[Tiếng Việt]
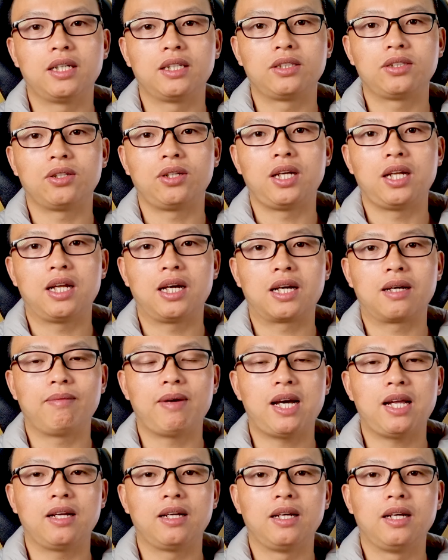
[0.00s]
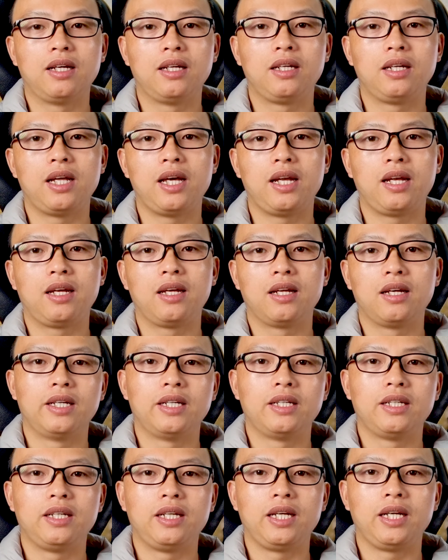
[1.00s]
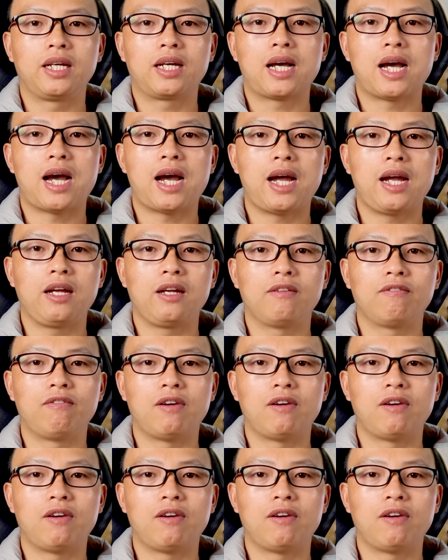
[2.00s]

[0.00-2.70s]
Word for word: Cho nên là các bạn nên đi khai